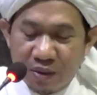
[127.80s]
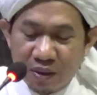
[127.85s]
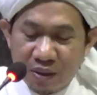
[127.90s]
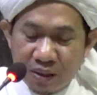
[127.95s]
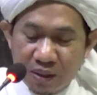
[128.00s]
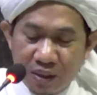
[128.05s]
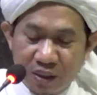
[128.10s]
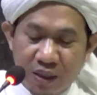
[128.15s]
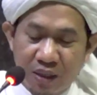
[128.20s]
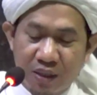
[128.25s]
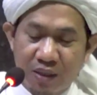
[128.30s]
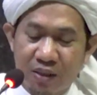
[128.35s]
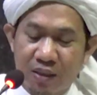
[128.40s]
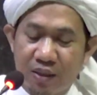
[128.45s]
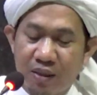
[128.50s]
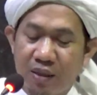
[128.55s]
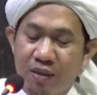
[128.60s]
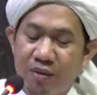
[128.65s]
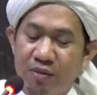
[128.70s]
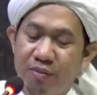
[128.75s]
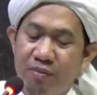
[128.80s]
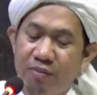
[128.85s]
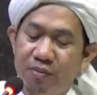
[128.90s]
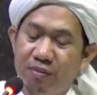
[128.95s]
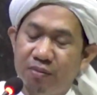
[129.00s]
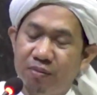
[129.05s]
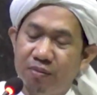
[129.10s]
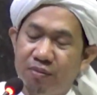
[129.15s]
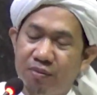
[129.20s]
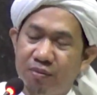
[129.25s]
Ringankan.
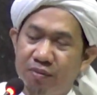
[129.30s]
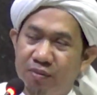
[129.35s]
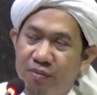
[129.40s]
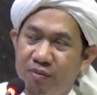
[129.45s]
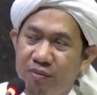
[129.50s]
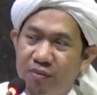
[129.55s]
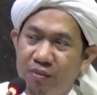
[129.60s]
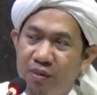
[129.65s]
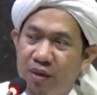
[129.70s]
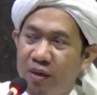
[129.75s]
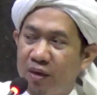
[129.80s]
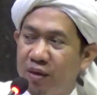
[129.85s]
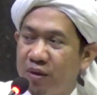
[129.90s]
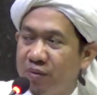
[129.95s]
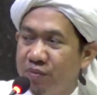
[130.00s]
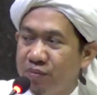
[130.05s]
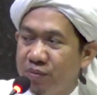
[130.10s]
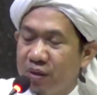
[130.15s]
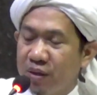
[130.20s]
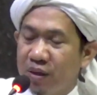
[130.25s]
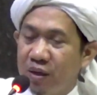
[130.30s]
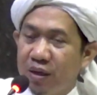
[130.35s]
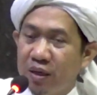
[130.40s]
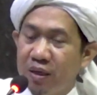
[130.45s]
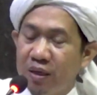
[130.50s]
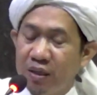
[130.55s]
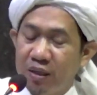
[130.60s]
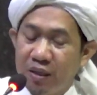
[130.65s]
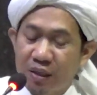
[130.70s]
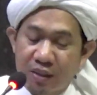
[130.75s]
Nah,
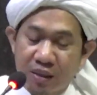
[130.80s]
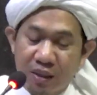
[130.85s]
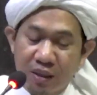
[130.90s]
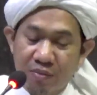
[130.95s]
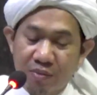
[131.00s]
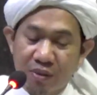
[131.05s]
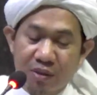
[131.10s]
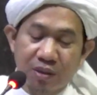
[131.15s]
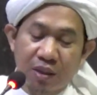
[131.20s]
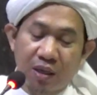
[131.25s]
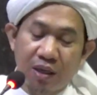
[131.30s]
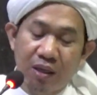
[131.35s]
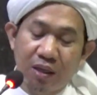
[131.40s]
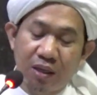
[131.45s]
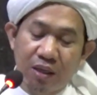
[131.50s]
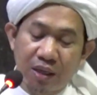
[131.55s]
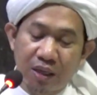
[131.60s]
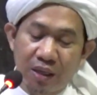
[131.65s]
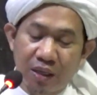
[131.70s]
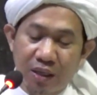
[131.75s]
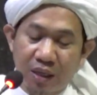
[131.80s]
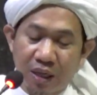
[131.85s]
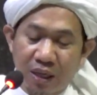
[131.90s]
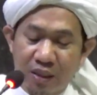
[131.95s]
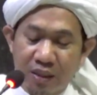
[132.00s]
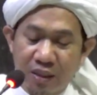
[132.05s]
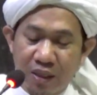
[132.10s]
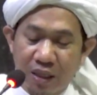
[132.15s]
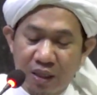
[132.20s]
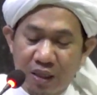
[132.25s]
ini yang jadi masalah
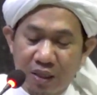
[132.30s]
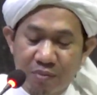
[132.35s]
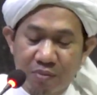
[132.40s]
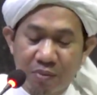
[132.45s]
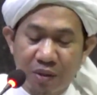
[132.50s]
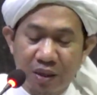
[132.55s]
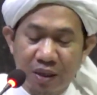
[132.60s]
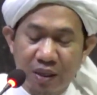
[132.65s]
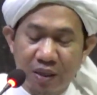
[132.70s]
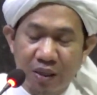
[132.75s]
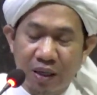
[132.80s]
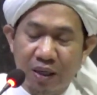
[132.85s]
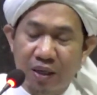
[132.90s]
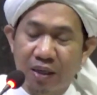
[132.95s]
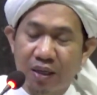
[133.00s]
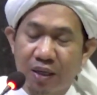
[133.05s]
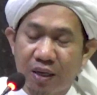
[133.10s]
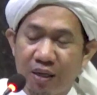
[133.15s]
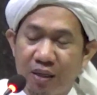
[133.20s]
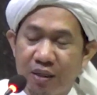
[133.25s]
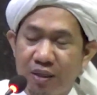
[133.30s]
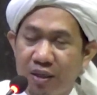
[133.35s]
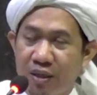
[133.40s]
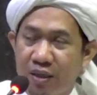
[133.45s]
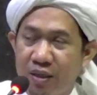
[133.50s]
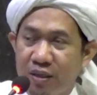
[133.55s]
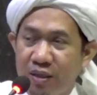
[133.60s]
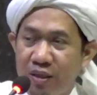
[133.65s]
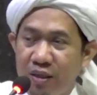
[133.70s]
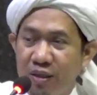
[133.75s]
ringannya meringankannya
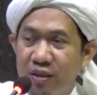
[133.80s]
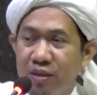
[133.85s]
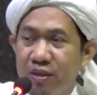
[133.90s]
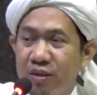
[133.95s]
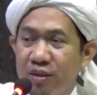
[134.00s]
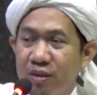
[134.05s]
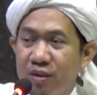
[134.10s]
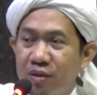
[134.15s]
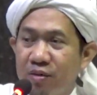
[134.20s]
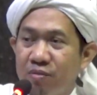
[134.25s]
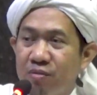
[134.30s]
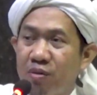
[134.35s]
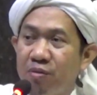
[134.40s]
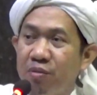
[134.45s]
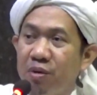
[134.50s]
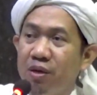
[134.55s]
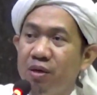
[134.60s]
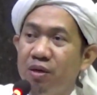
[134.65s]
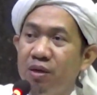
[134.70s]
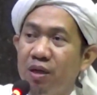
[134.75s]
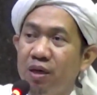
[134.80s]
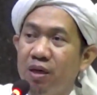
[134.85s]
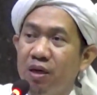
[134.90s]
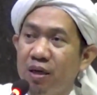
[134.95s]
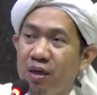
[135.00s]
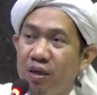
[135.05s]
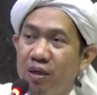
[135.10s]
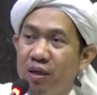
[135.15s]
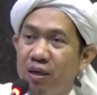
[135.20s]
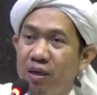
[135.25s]
ini
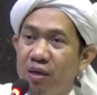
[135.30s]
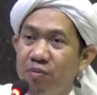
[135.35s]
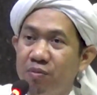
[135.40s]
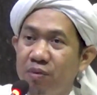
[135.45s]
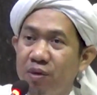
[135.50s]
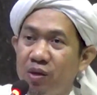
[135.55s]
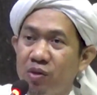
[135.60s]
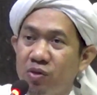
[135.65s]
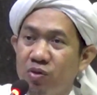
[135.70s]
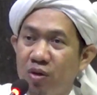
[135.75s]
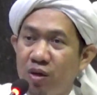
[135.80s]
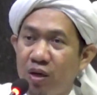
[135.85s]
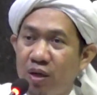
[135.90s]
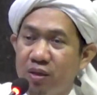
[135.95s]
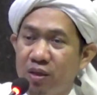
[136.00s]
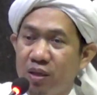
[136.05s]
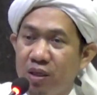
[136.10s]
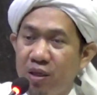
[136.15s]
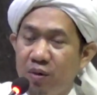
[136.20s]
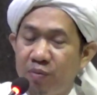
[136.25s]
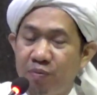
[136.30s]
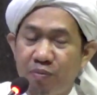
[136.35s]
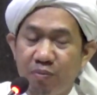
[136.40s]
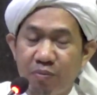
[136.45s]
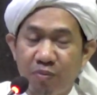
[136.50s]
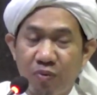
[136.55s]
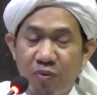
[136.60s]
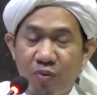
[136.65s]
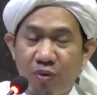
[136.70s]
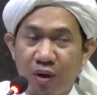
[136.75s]
memendekkan daripada sholat
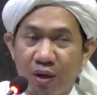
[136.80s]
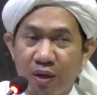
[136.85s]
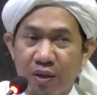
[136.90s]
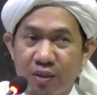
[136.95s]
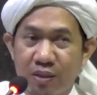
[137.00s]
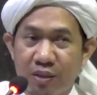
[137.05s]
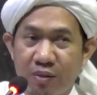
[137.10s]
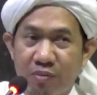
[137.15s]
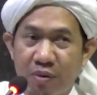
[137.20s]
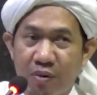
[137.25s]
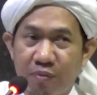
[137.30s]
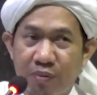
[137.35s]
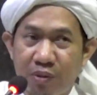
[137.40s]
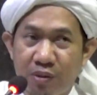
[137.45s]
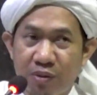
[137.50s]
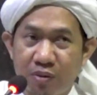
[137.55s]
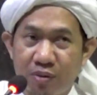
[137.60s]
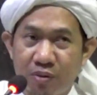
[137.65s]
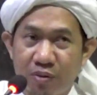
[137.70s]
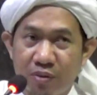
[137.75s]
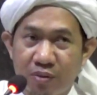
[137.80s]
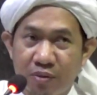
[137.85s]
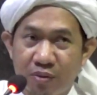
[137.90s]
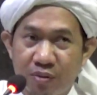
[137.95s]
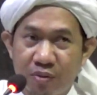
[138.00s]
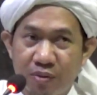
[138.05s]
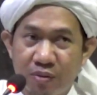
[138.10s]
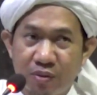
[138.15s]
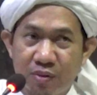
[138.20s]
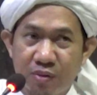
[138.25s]
ini wajib apa
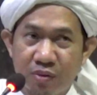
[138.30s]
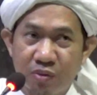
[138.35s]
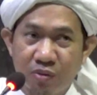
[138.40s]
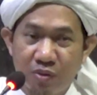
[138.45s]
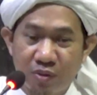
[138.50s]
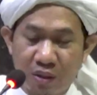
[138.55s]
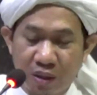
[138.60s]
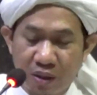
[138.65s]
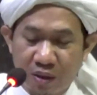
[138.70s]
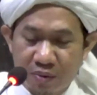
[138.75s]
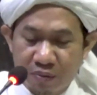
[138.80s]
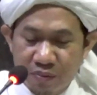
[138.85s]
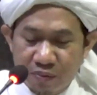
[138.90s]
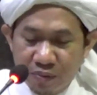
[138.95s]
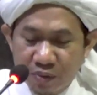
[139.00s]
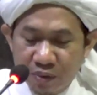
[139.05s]
sunnah?